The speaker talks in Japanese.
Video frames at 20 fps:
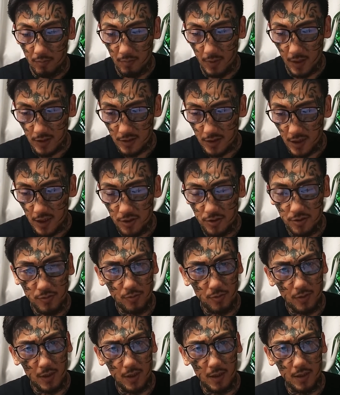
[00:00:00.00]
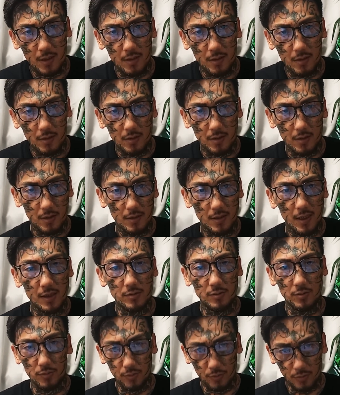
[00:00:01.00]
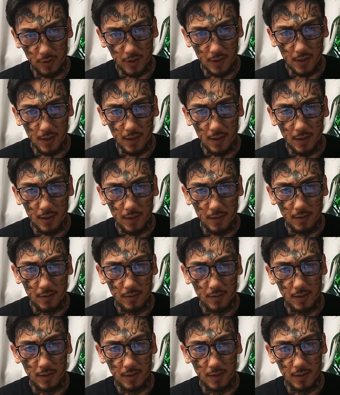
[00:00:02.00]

まあ、最初の俺がダウンを取って、